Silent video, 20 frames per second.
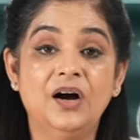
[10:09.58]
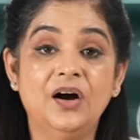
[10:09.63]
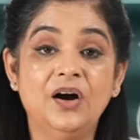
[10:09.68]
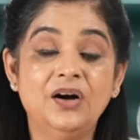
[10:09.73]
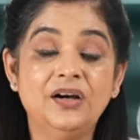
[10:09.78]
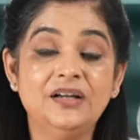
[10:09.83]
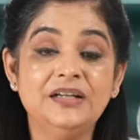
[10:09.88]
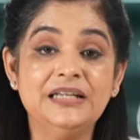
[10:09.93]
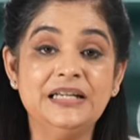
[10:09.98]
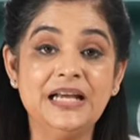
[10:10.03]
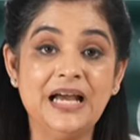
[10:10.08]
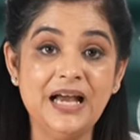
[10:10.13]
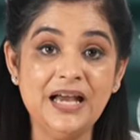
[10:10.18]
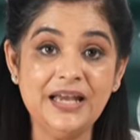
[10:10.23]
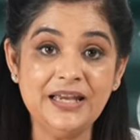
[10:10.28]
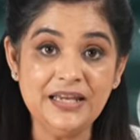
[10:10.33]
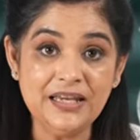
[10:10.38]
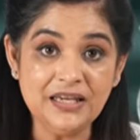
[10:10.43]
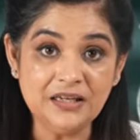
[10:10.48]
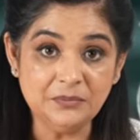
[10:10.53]
और
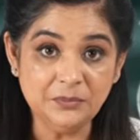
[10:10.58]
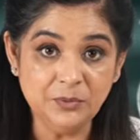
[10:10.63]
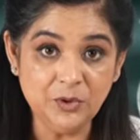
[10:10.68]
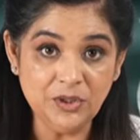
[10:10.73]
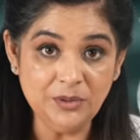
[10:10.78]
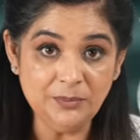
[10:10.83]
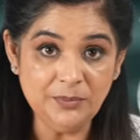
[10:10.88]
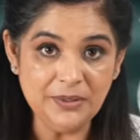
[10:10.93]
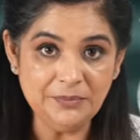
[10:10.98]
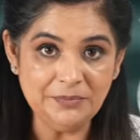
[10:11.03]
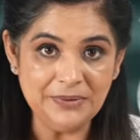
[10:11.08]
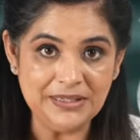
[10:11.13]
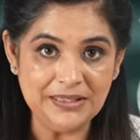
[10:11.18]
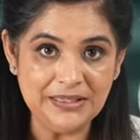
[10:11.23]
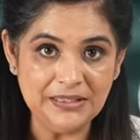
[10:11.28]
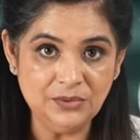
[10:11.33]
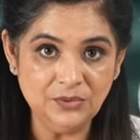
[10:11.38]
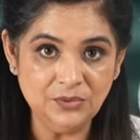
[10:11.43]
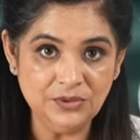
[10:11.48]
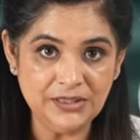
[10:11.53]
यहाँ एक बोल में मैं
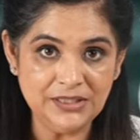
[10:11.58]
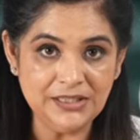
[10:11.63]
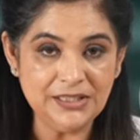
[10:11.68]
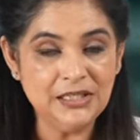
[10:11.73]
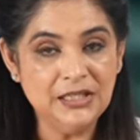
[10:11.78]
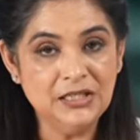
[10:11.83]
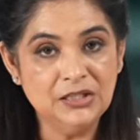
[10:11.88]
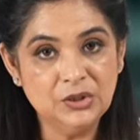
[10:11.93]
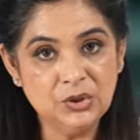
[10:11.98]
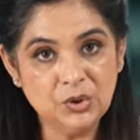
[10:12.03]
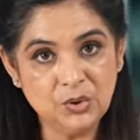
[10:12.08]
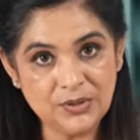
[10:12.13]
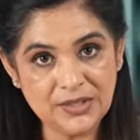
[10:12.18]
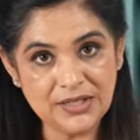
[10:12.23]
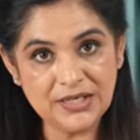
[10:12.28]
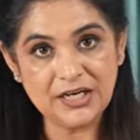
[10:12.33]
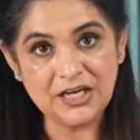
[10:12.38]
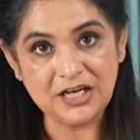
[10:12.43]
ले लूँगी थोड़ा